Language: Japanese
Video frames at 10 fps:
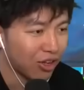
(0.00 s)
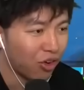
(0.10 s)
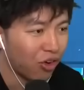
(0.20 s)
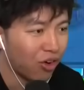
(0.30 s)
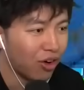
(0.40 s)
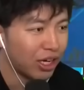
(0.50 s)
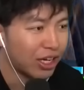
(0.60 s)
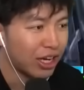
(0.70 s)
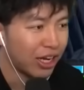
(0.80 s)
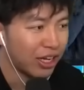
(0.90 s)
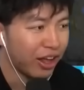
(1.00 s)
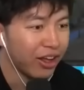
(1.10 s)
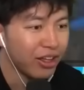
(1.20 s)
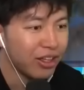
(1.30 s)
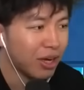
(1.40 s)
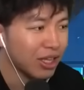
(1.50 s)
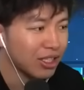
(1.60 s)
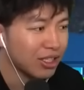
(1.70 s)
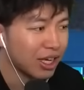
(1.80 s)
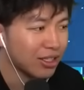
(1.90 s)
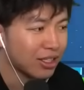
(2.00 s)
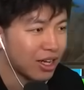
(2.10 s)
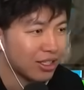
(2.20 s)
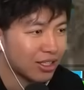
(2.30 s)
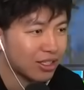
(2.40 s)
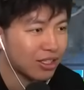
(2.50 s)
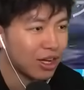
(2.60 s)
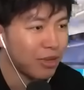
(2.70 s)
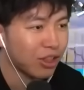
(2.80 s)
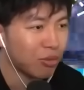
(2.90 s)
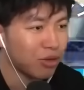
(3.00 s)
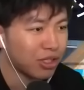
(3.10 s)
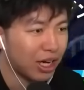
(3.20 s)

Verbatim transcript: けど1回にねマガジンサイズ3発で少なめだと思う